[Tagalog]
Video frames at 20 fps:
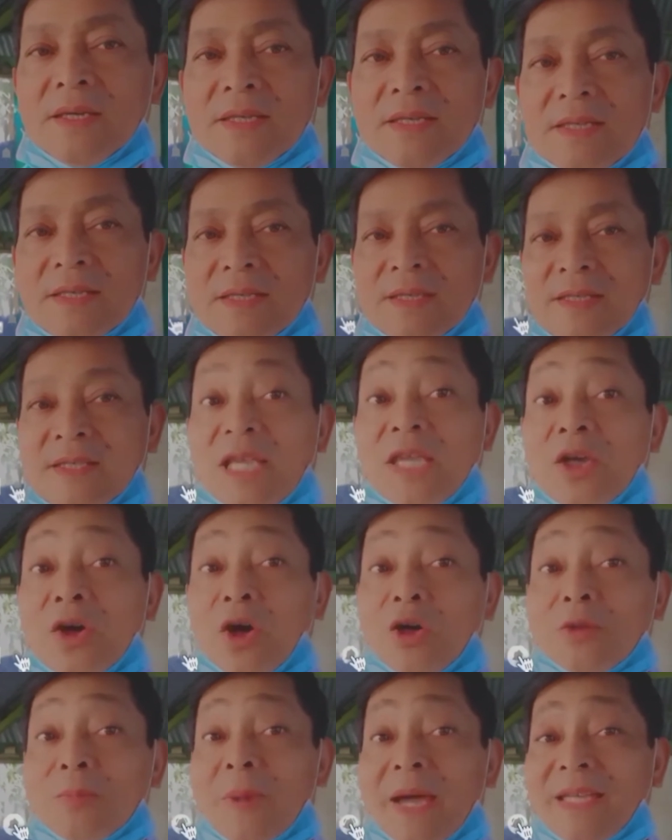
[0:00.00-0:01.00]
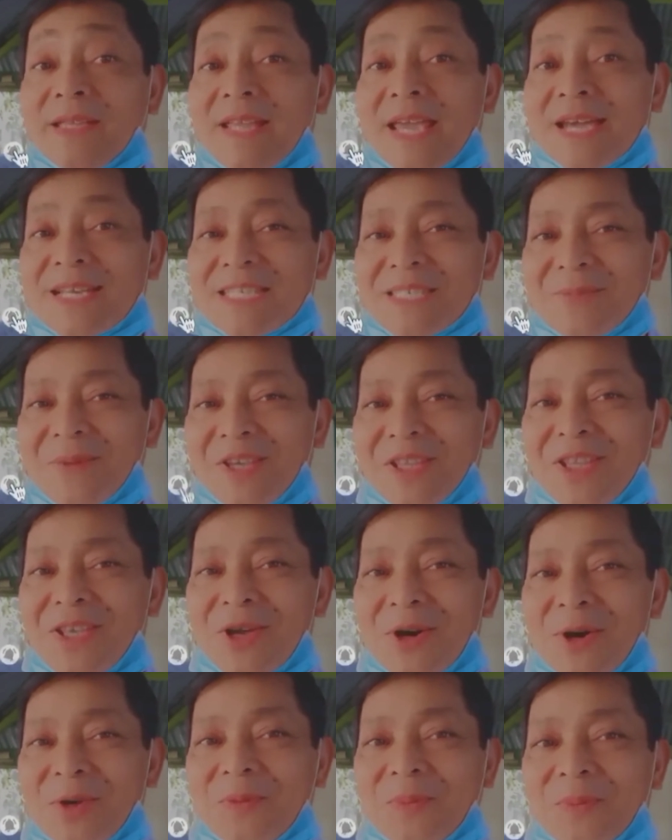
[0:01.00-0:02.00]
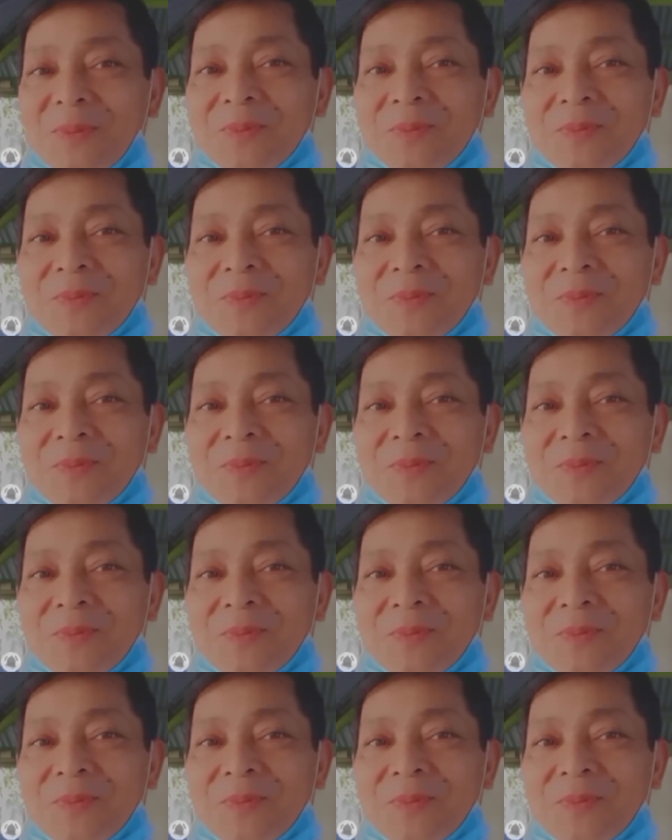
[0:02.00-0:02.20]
See you on my next video.